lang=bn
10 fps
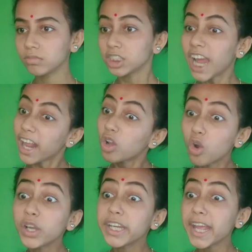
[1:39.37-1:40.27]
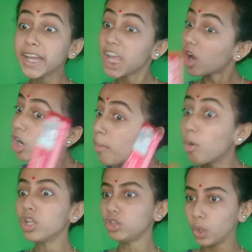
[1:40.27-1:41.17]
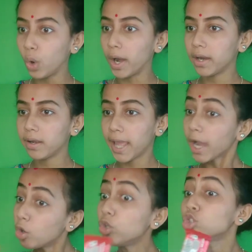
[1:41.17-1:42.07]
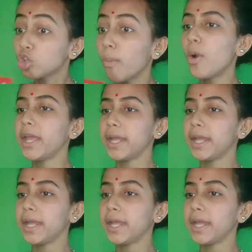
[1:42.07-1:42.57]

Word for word: সারাক্ষণ রিয়া রিয়া করা বন্ধ কর এখনো সময়